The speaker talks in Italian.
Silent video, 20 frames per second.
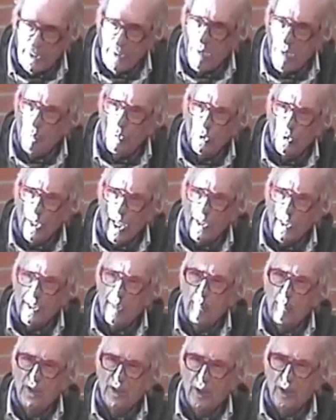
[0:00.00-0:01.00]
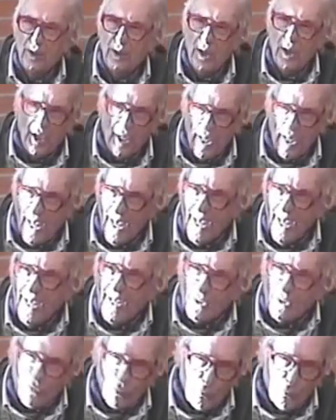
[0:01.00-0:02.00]
da una montagna di patatine,
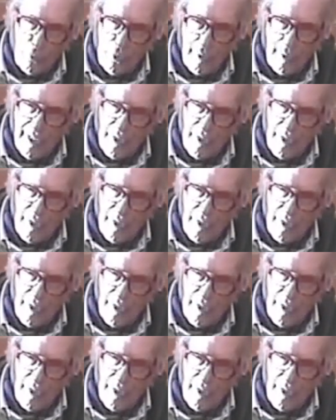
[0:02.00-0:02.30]
sono tutte quelle